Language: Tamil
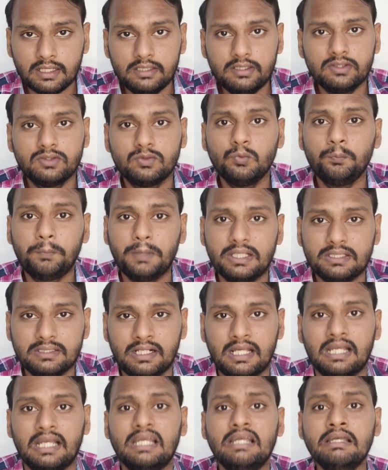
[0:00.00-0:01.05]
சந்திச்சும்
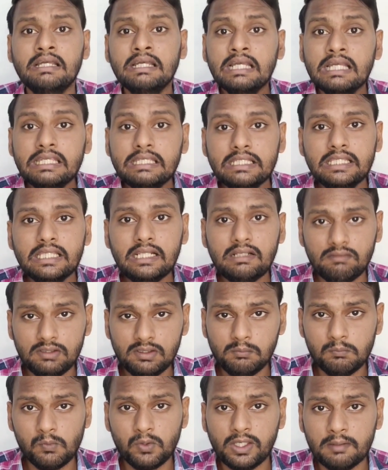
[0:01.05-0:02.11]
பேசுறாங்க இதுல
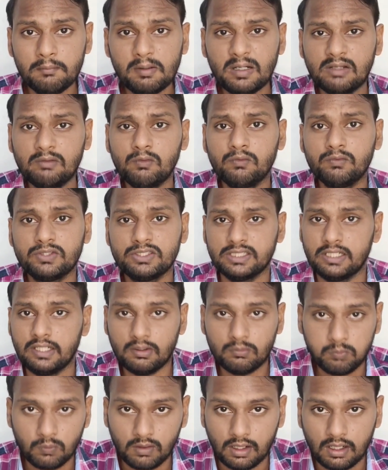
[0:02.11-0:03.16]
வந்து முக்கியமான ஒரு விஷயம்
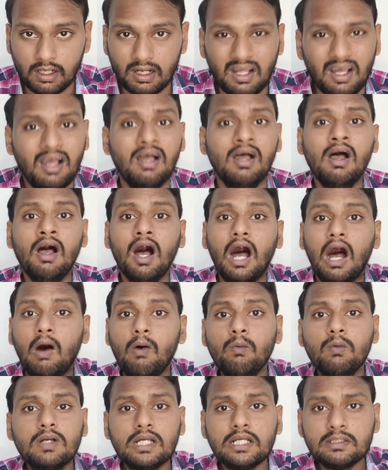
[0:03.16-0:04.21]
என்ன சொல்றாங்கன்னா
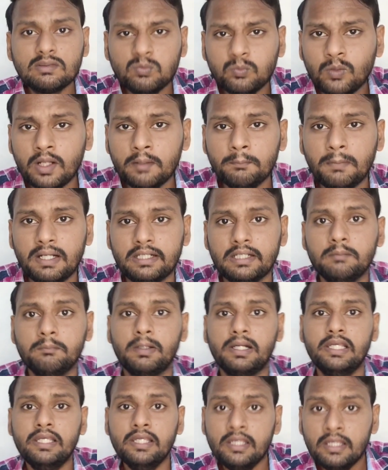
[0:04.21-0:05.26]
அவுகஸ்
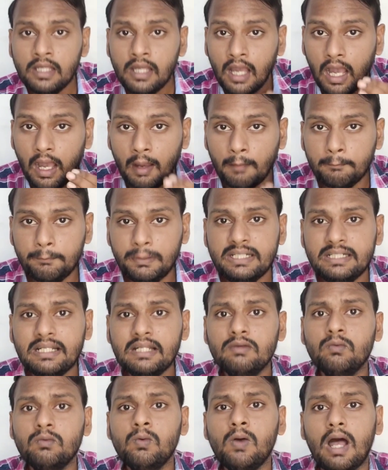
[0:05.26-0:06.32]
உடன்பாட்டின்படி
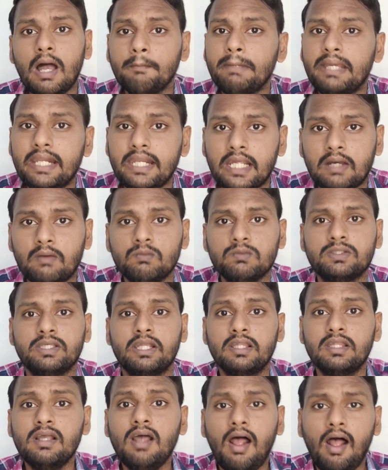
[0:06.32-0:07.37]
பிரிட்டனும் அமெரிக்காவும்
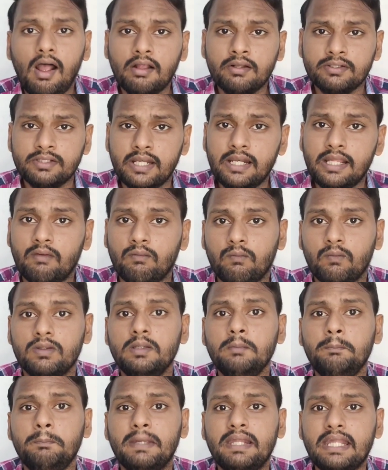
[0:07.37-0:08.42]
சேர்ந்து ஆஸ்திரேலியாவுக்கு
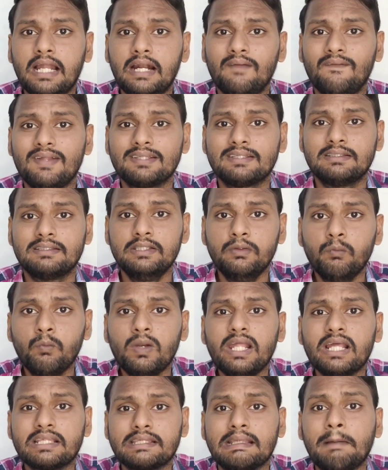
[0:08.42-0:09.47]
வந்து பெரிய அளவில்
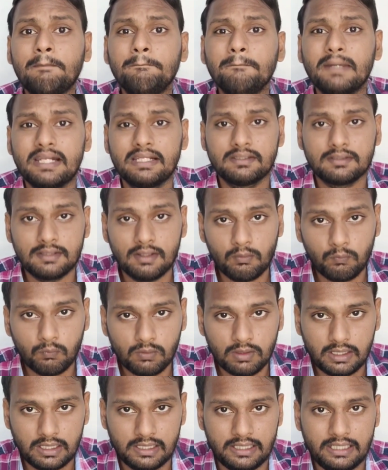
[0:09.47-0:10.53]
நியூக்ளியர் சப்மரின்ஸ் தான்
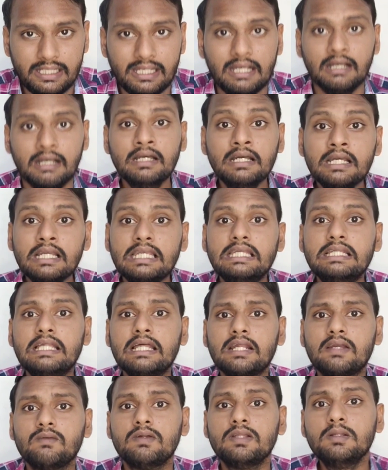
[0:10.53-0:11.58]
கொடுக்குறாங்க இல்லையா
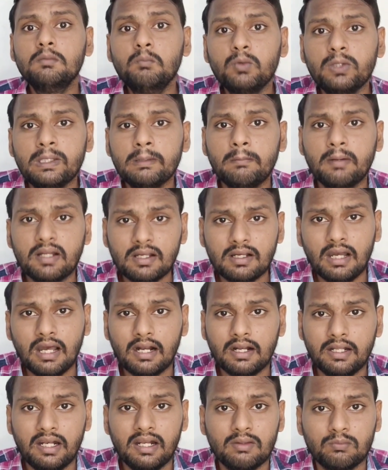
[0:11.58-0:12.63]
இதற்கு வந்து முக்கியமான
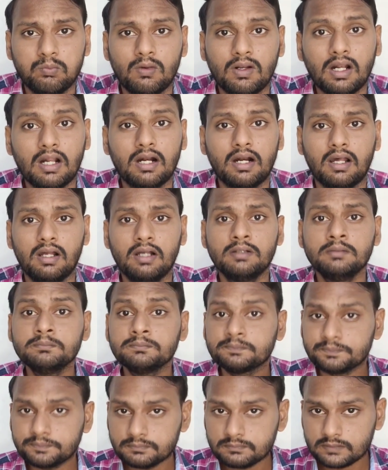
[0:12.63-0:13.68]
காரணம் என்ன சொல்றாங்கன்னா
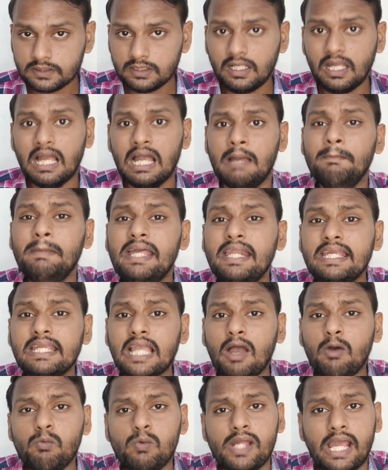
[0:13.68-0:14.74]

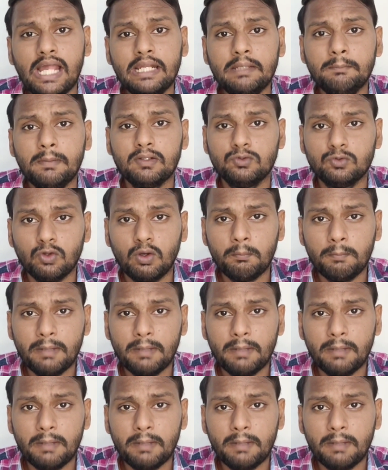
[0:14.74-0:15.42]
அமெரிக்காவுடைய அதிபர் ஜோ